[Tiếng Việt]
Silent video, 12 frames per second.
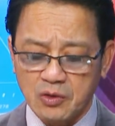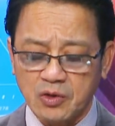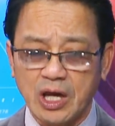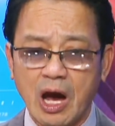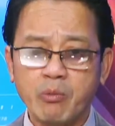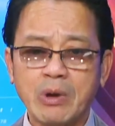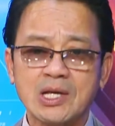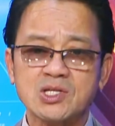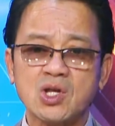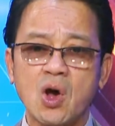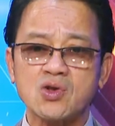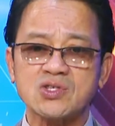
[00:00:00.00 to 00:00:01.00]
thì ông đã
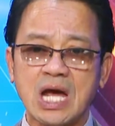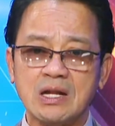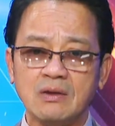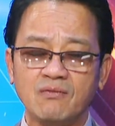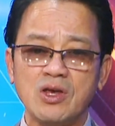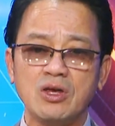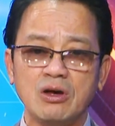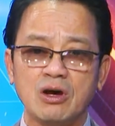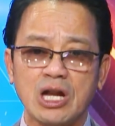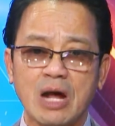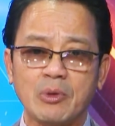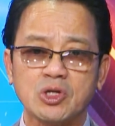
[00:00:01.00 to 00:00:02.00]
so sánh với những
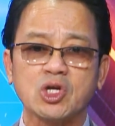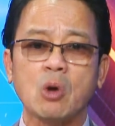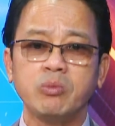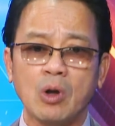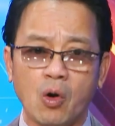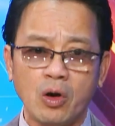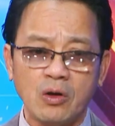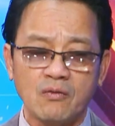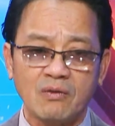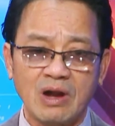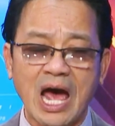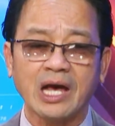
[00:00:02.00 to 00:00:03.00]
người nào mà chống đối
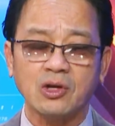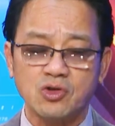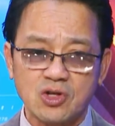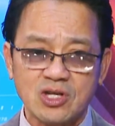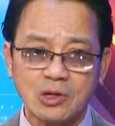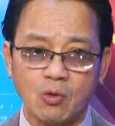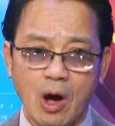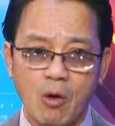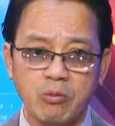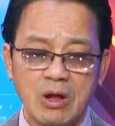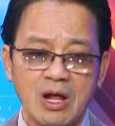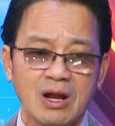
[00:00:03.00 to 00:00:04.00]
lại cái chính sách của
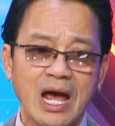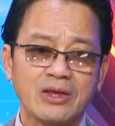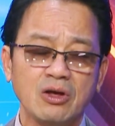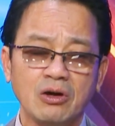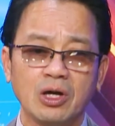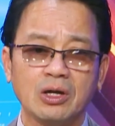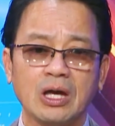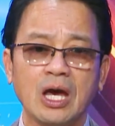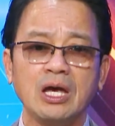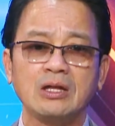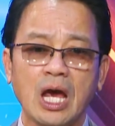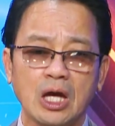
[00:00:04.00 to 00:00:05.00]
ông là những người
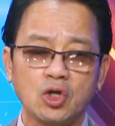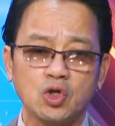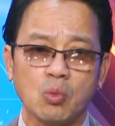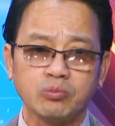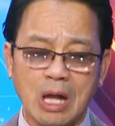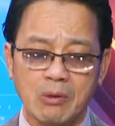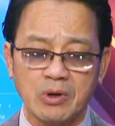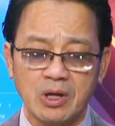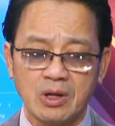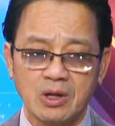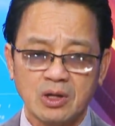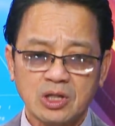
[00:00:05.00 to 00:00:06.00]
kỳ thị chủng tộc
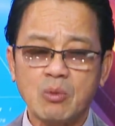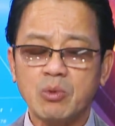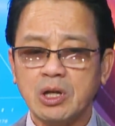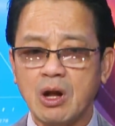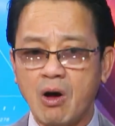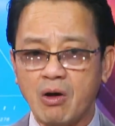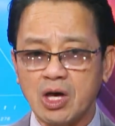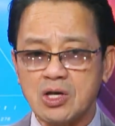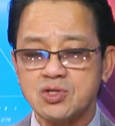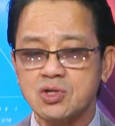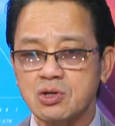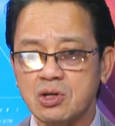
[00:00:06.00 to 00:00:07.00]
trong khi đó khi
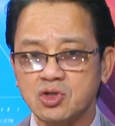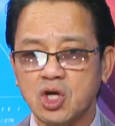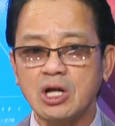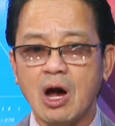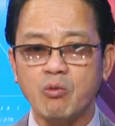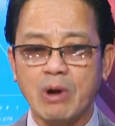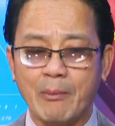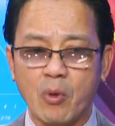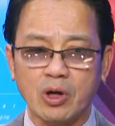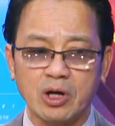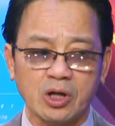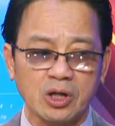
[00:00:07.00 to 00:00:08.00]
xưa chính ông là
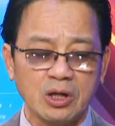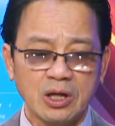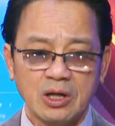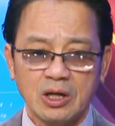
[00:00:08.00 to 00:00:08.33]
một người